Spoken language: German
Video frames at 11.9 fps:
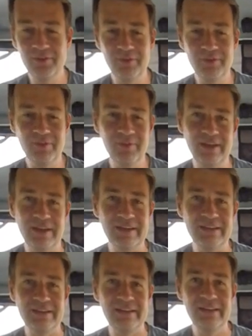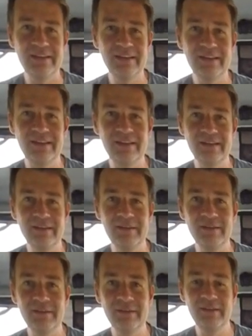sozusagen, die ich
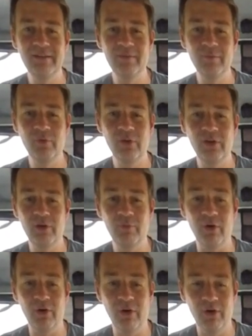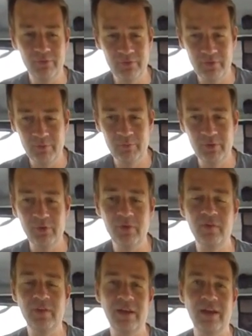äh, in diesem Urlaub oft benutzt